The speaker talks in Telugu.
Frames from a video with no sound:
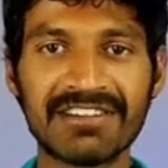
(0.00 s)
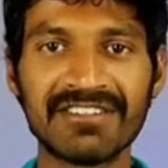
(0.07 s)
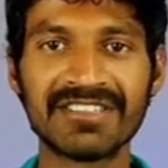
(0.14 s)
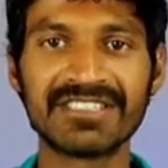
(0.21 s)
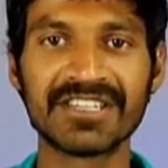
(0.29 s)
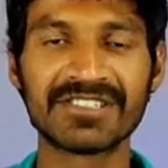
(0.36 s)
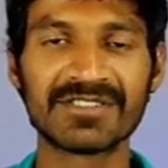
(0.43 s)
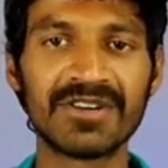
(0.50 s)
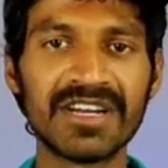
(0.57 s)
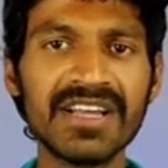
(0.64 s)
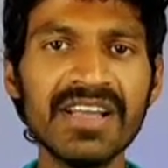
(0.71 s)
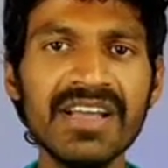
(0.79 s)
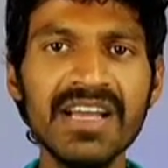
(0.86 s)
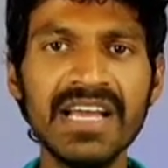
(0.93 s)
యాక్టివేట్
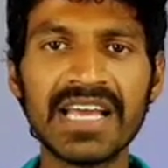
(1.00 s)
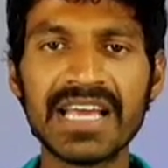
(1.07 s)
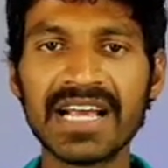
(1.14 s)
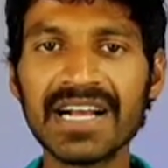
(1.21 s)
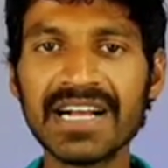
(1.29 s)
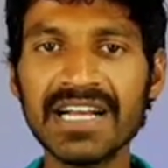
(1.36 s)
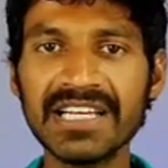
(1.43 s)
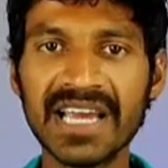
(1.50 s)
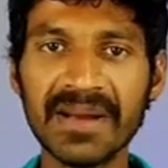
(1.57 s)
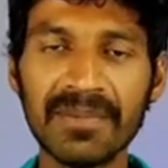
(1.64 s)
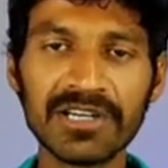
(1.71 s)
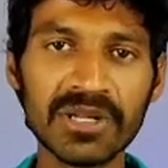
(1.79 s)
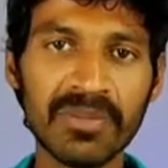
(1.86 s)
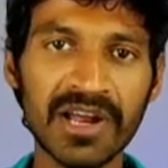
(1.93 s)
చేసుకోండి ఇంకా ఏ
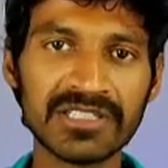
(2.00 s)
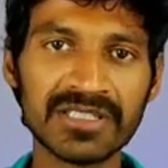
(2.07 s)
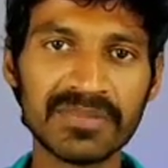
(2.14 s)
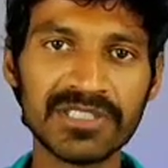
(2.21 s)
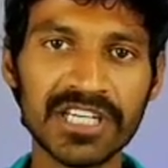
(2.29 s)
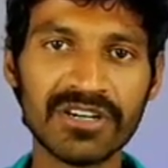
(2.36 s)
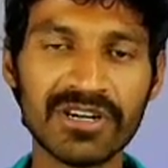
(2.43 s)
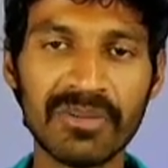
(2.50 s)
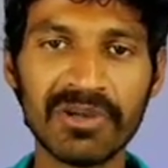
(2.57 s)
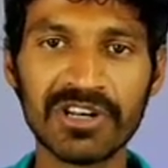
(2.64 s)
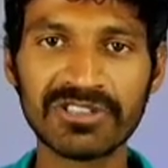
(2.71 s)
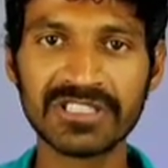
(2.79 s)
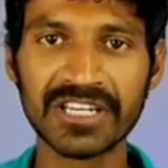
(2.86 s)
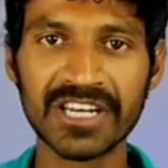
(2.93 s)
మాత్రం ఆలస్యం చేయకుండా
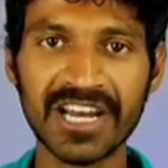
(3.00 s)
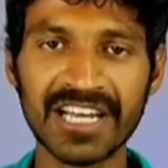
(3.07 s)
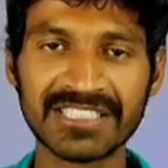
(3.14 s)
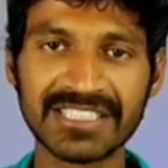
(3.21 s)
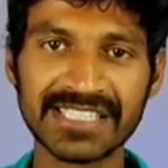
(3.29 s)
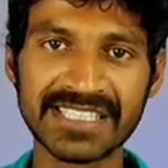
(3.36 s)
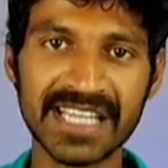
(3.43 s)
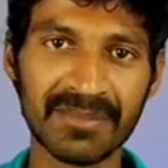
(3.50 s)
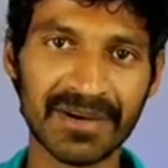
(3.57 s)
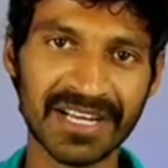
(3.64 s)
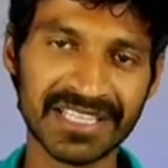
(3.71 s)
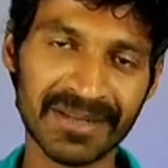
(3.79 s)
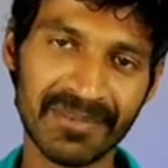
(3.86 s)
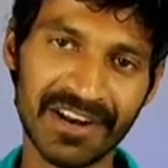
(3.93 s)
మీరు చిన్న లైక్ చేస్తే
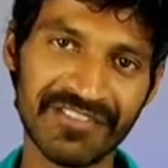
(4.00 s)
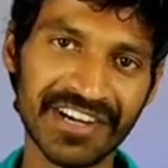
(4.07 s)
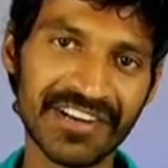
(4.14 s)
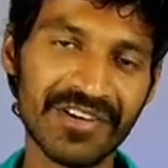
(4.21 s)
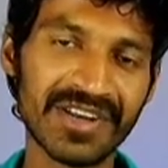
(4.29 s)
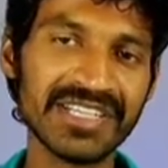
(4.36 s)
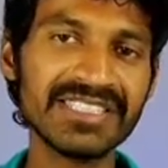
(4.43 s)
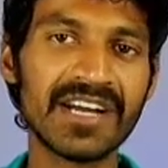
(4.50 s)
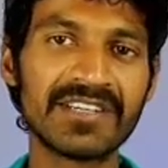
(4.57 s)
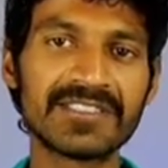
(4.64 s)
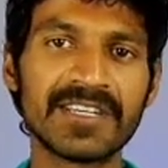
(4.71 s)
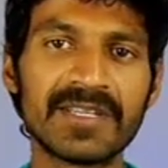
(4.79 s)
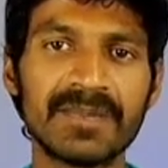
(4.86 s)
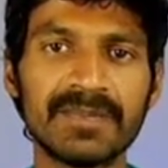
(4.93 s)
ఇప్పుడైతే అయితే మన వీడియోని
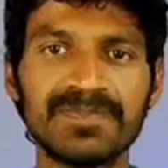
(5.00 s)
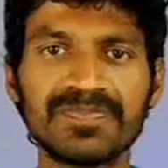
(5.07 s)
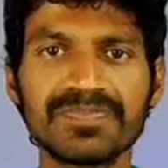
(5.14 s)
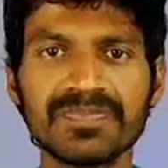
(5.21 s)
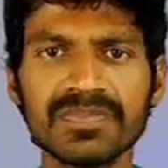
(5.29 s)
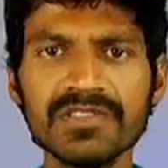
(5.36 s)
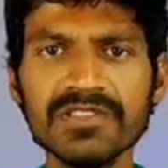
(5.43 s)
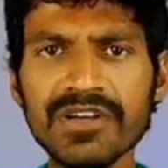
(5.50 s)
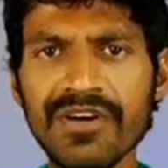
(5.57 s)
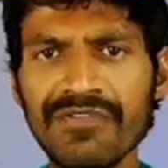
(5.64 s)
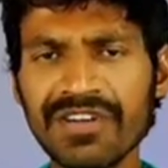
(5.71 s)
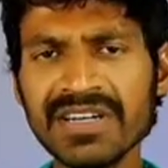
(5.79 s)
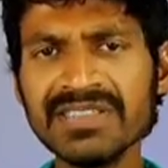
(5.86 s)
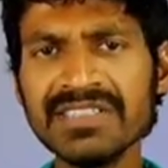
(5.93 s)
స్టార్ట్ చేద్దాం
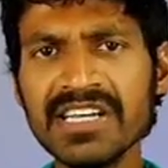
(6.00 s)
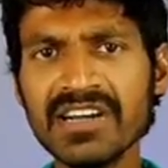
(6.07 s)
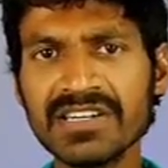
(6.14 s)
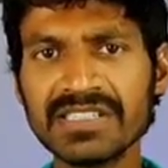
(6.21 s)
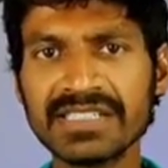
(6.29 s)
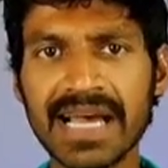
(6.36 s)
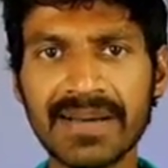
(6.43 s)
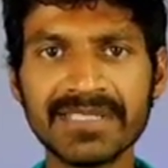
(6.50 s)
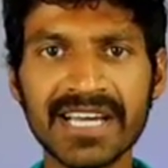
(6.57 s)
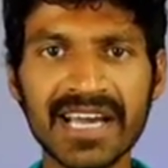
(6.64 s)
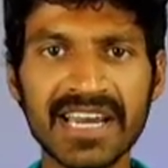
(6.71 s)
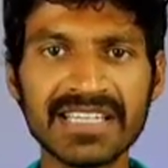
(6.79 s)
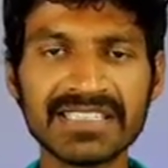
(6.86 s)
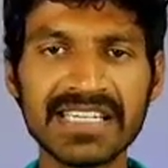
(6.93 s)
ఫ్రెండ్స్ ఈ యొక్క
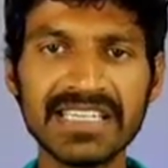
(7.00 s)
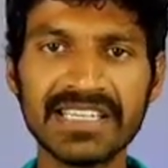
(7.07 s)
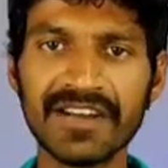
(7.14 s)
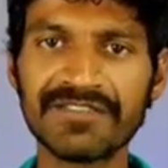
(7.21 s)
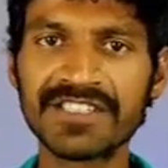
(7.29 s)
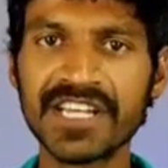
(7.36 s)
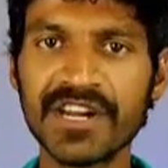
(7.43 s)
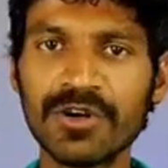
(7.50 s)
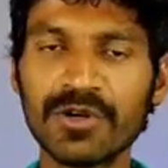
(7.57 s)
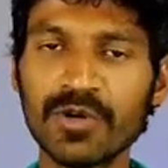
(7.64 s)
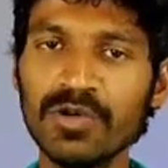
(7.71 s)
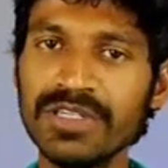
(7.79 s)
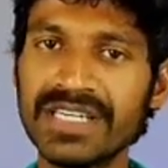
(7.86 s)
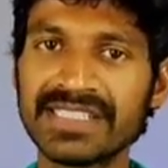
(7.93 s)
శాంసంగ్ గెలాక్సీ ఎఫ్ జీరో
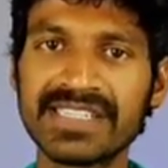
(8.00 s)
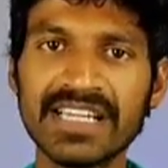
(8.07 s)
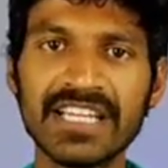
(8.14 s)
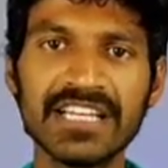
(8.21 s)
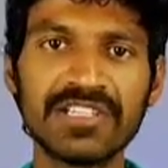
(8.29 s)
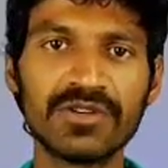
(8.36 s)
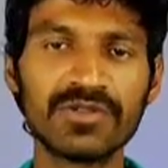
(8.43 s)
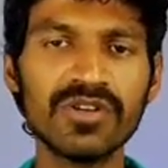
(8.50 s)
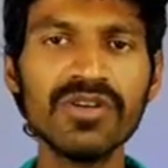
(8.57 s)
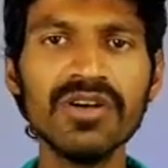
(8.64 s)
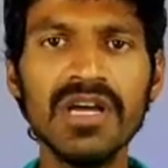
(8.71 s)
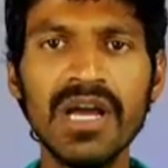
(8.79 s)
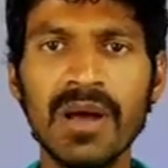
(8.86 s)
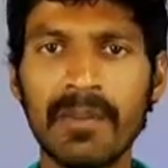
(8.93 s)
టూ ఎస్ ఏదైతే ఉందో
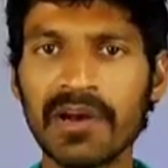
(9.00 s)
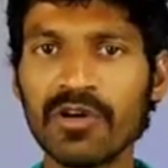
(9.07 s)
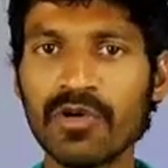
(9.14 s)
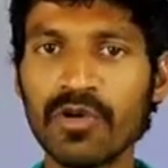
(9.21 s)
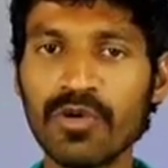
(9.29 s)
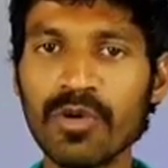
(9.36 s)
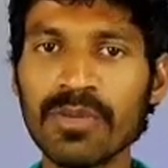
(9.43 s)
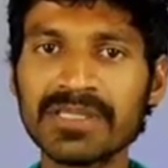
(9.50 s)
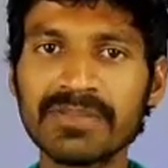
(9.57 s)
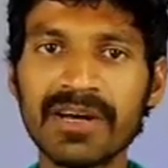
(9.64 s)
మనకు రూమర్స్